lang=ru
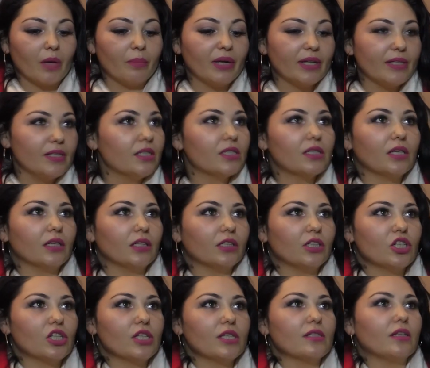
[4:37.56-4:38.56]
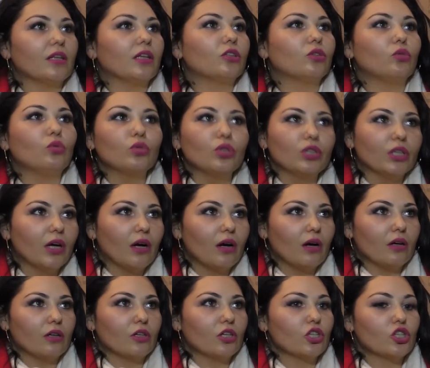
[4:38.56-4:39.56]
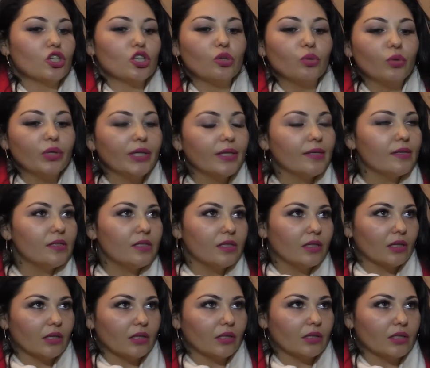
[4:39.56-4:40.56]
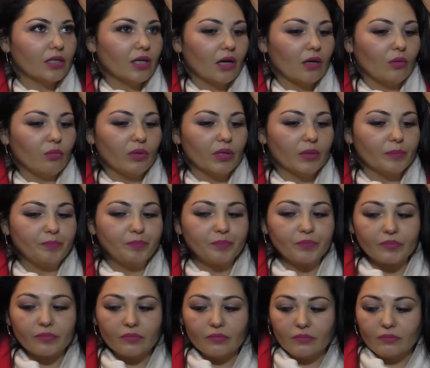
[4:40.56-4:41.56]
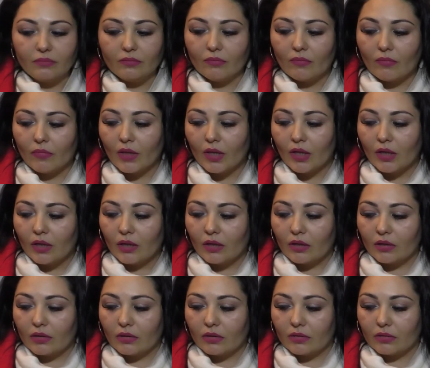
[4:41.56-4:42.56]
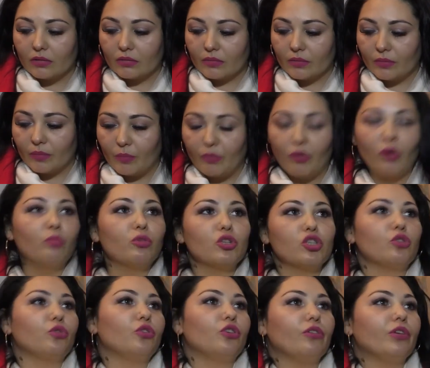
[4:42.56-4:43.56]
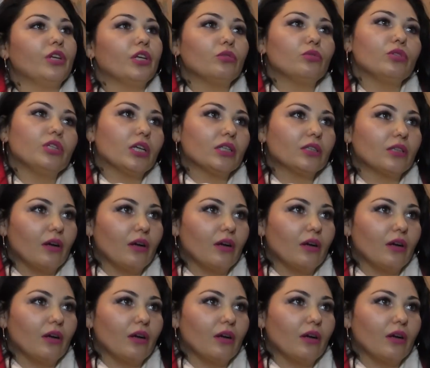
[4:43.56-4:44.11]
обратиться она даже не знает куда, что ей делать, как бы Э, помощи у нее нету ни от